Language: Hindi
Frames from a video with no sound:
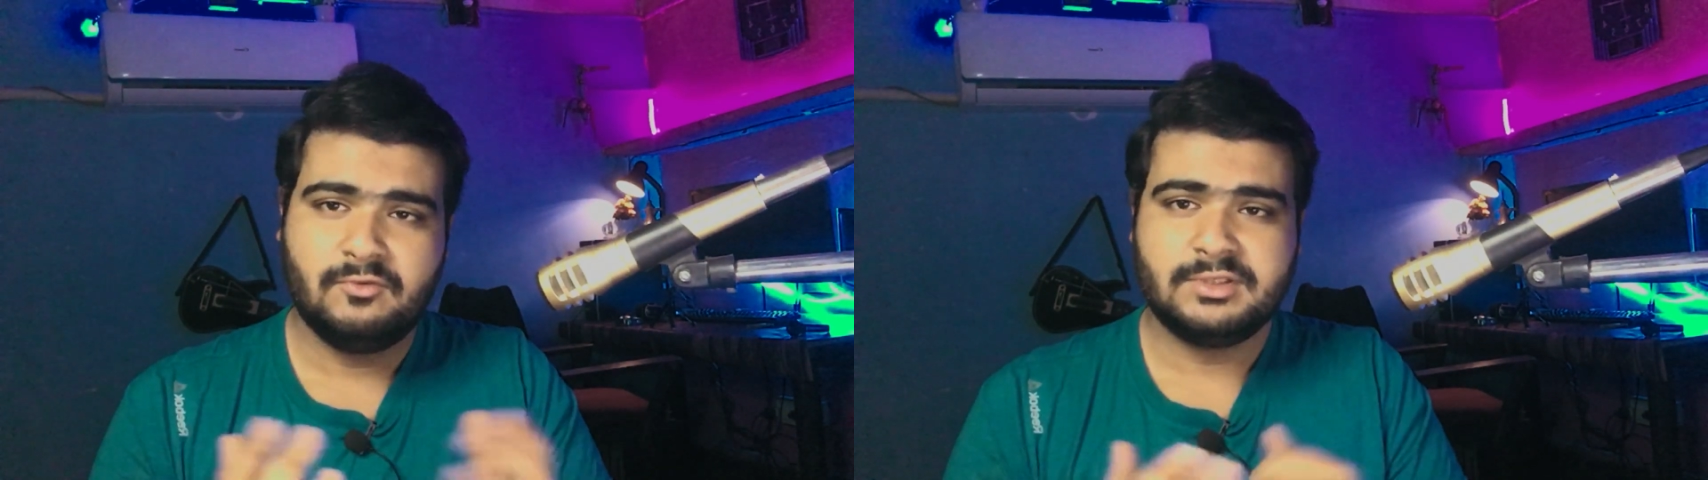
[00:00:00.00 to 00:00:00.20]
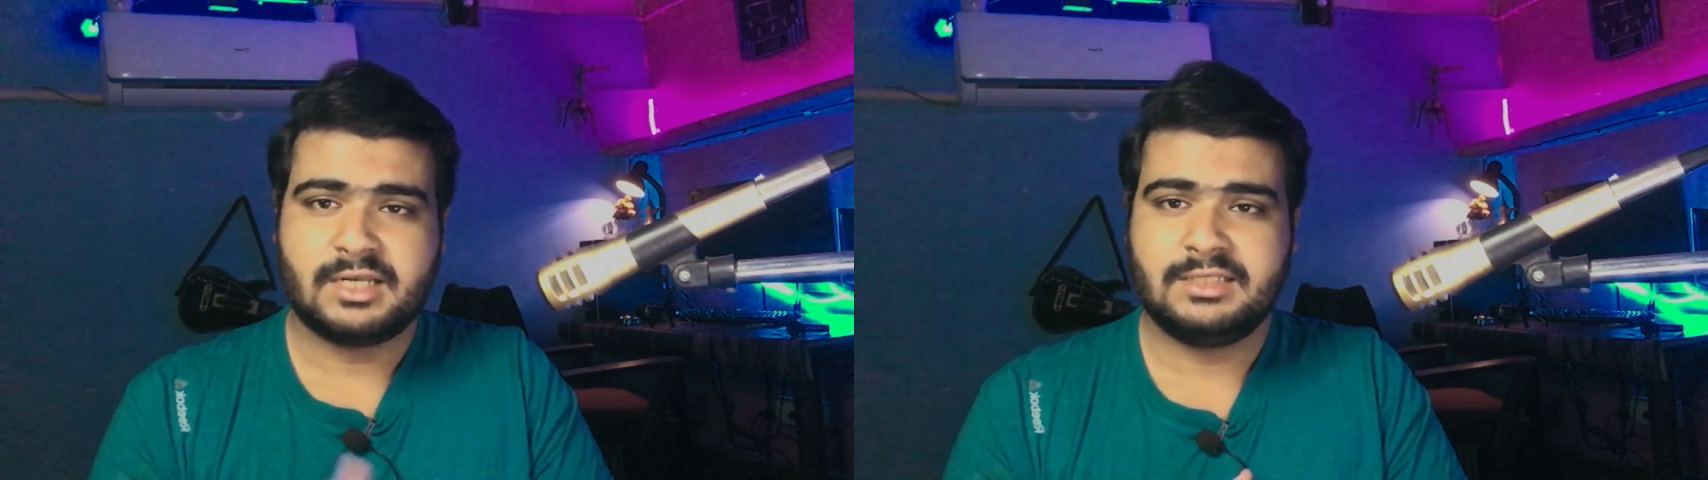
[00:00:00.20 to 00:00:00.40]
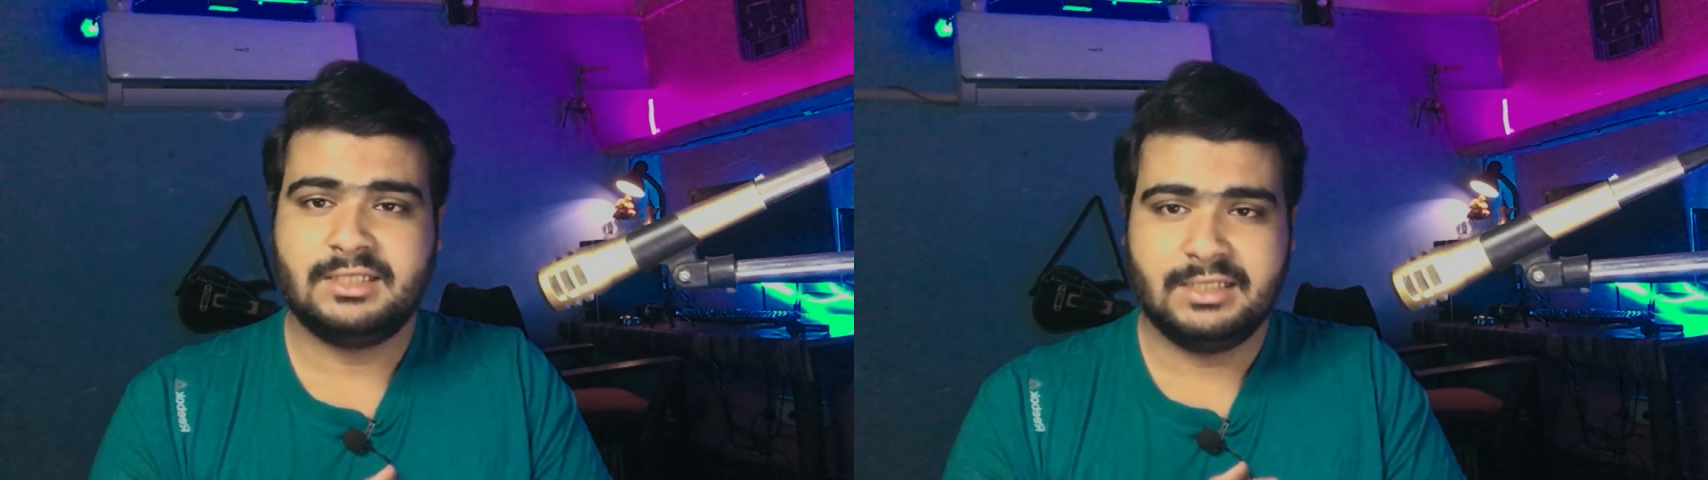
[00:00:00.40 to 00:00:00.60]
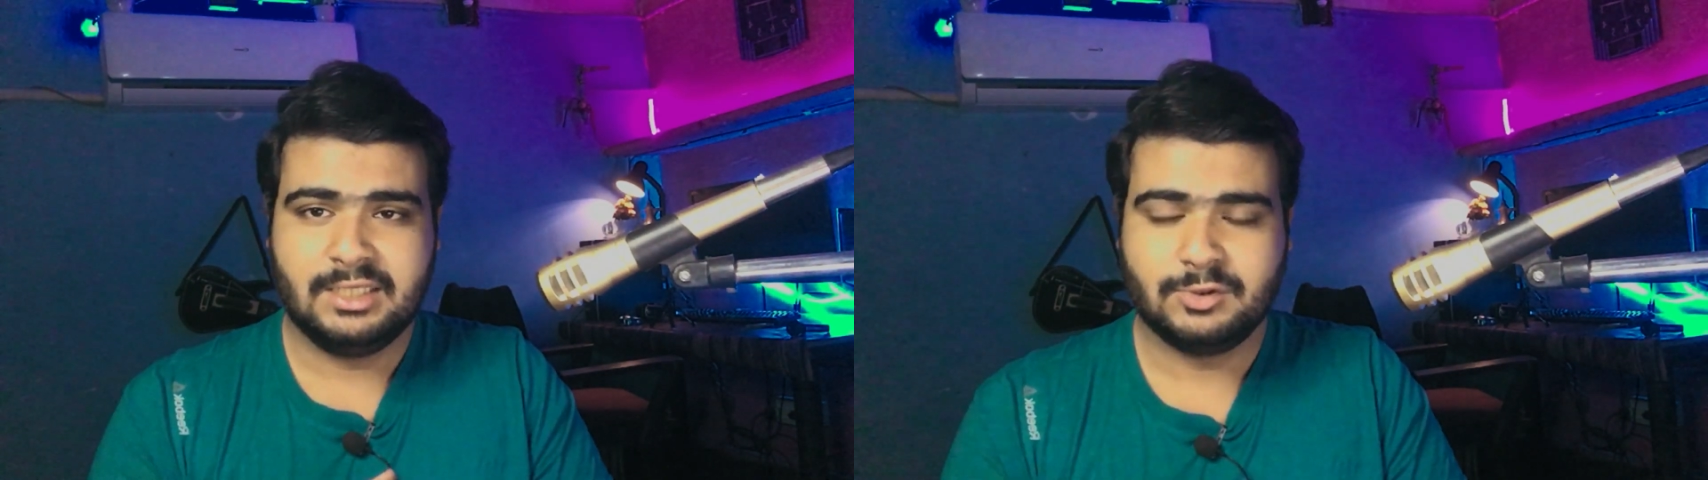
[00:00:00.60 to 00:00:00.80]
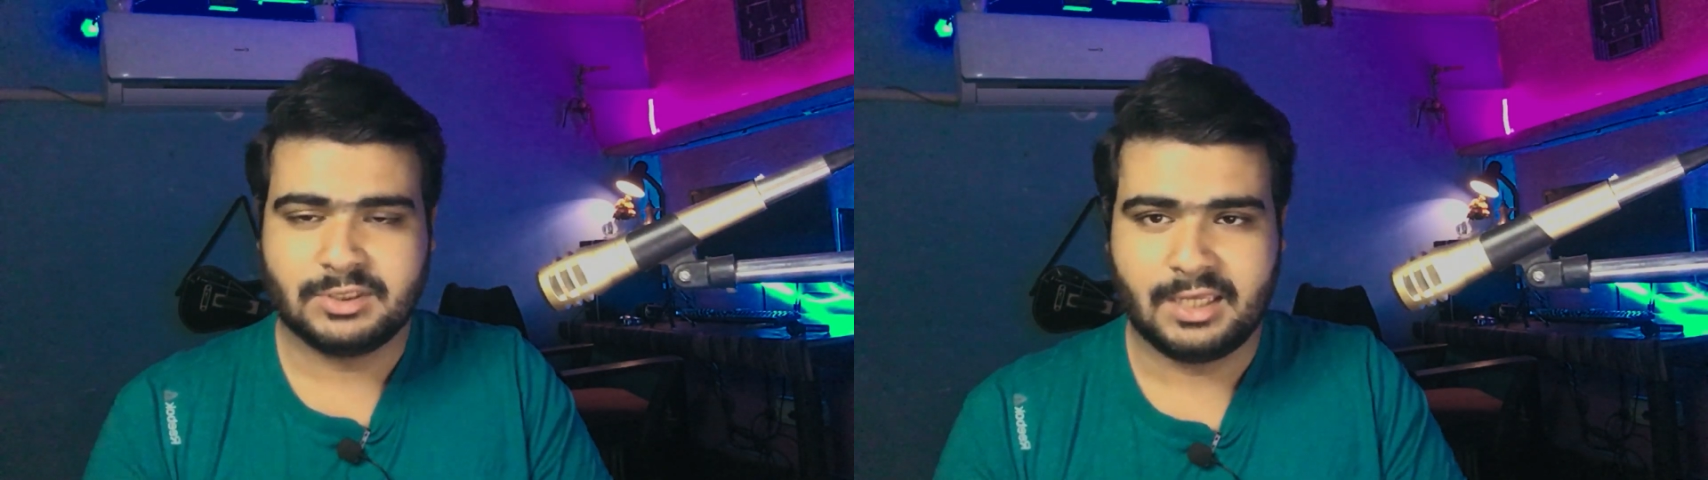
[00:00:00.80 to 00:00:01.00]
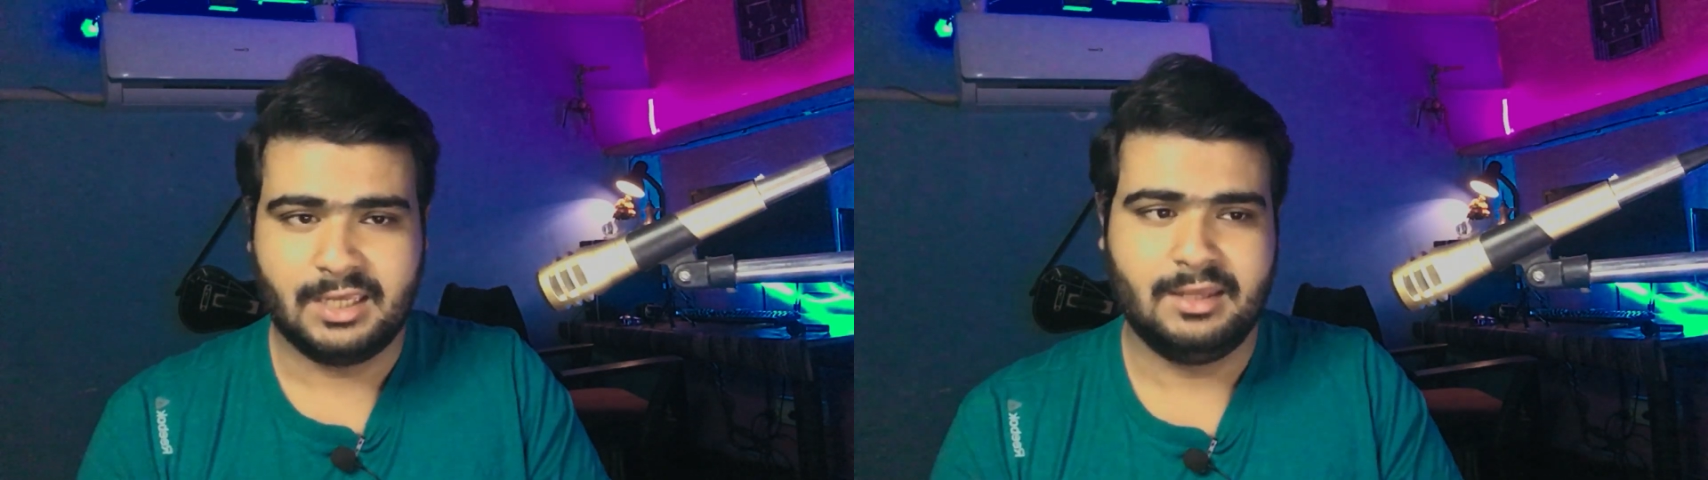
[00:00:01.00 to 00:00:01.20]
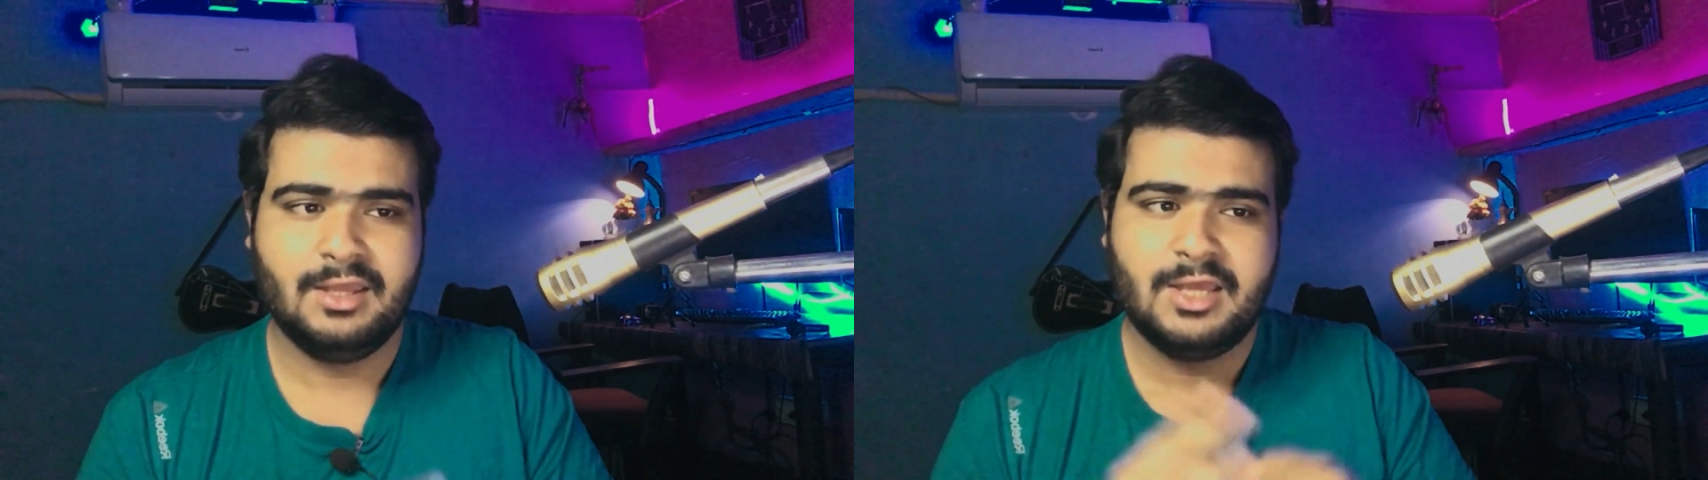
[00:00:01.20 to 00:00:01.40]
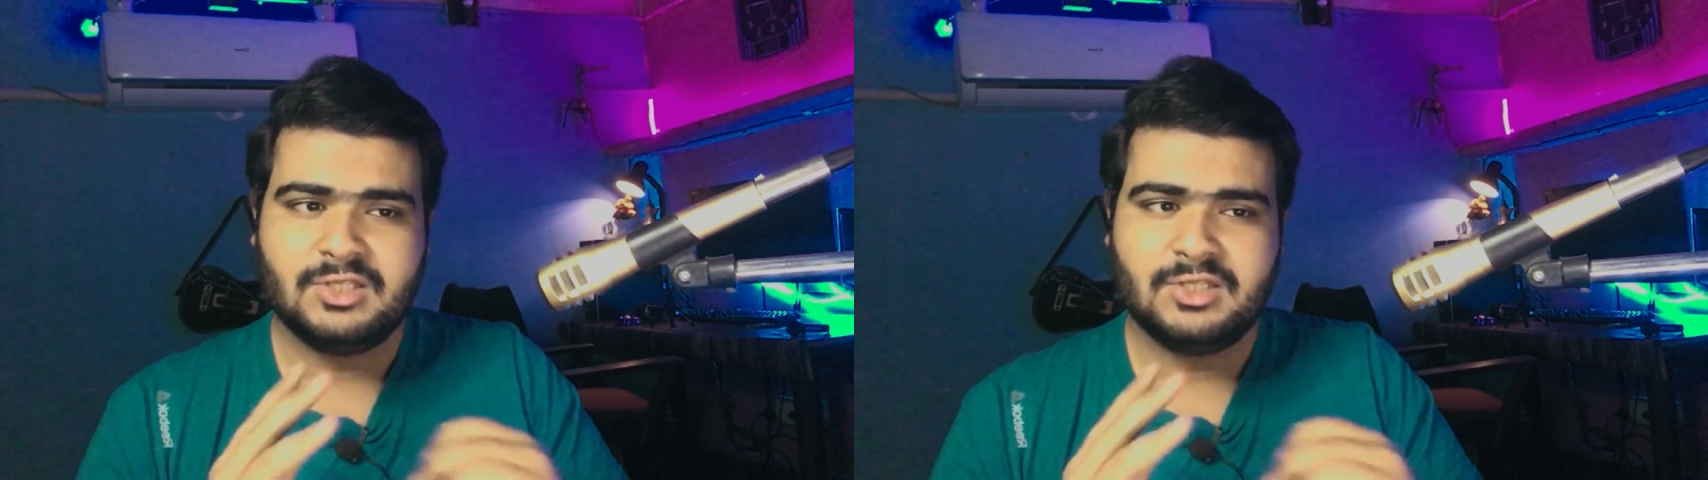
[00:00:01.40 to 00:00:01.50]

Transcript: वो ज़रा जल्दी हो सके